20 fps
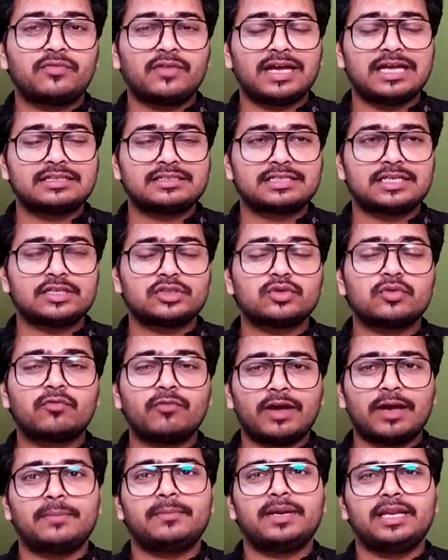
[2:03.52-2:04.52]
फैज की जो
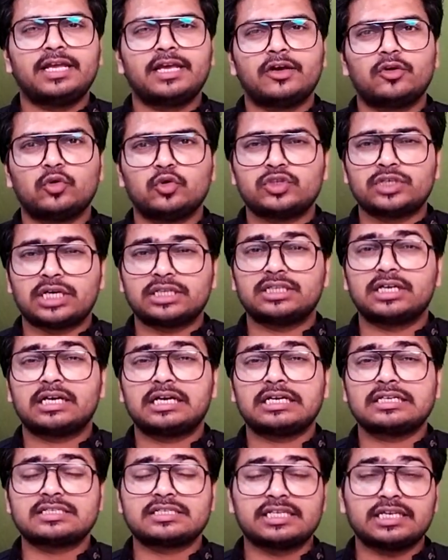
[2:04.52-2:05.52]
फैमिली है वो
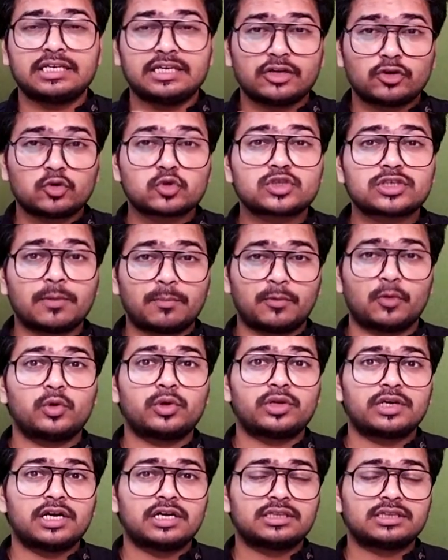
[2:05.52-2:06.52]
ज़्यादातर सिंगिंग को
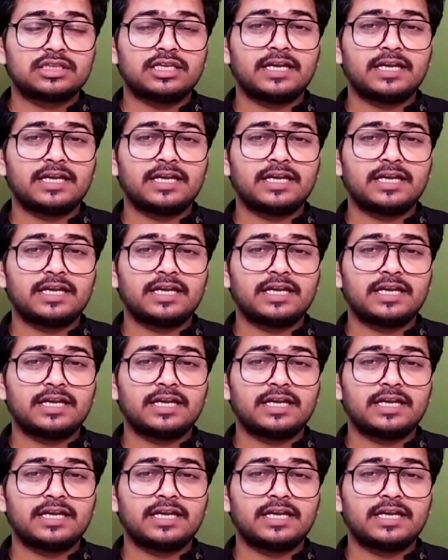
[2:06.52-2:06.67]
सपोर्ट करती